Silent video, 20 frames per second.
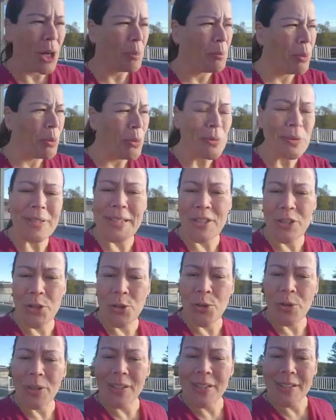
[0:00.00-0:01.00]
un beau
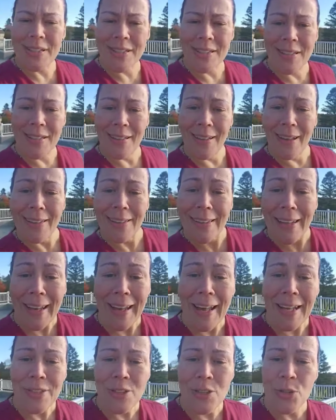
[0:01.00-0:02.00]
séjour ici,
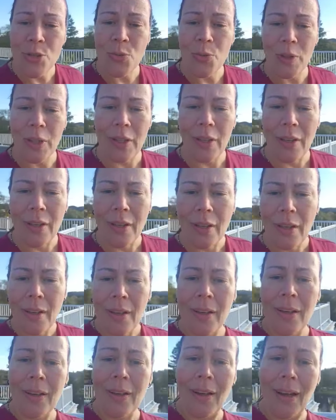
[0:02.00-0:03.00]
gratuit?
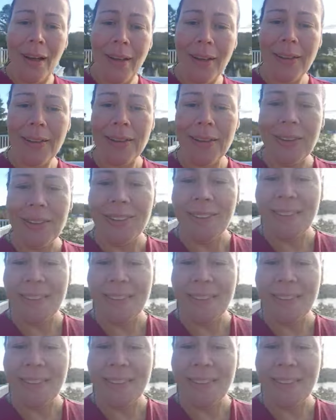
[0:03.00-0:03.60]
Hein?